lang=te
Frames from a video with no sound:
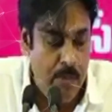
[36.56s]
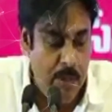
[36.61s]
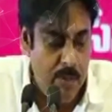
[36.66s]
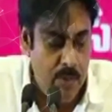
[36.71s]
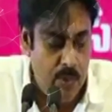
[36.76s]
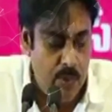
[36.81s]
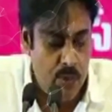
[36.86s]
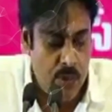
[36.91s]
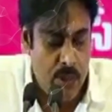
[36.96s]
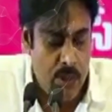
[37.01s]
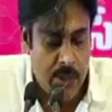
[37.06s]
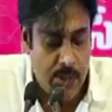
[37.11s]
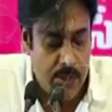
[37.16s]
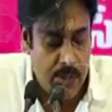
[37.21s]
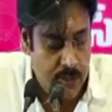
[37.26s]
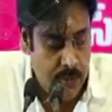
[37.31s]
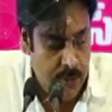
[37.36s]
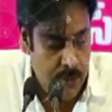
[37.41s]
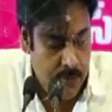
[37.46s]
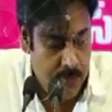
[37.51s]
పివి
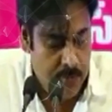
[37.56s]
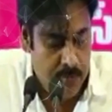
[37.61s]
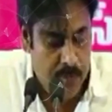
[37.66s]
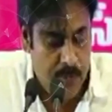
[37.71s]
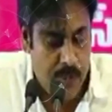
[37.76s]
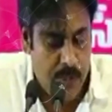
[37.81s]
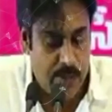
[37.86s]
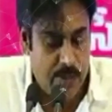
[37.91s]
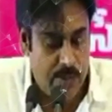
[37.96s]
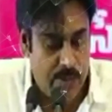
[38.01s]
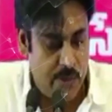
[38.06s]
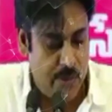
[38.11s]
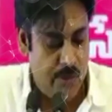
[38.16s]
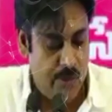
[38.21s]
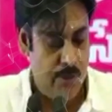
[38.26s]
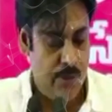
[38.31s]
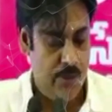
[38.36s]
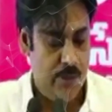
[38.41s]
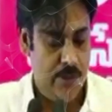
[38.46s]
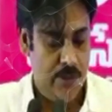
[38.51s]
సుధాకర్ డాక్టర్
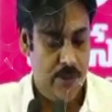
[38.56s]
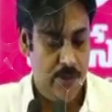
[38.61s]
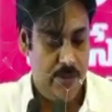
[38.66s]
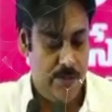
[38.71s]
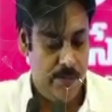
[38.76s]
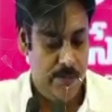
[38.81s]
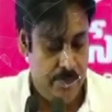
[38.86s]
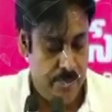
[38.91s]
చంద్రశేఖర్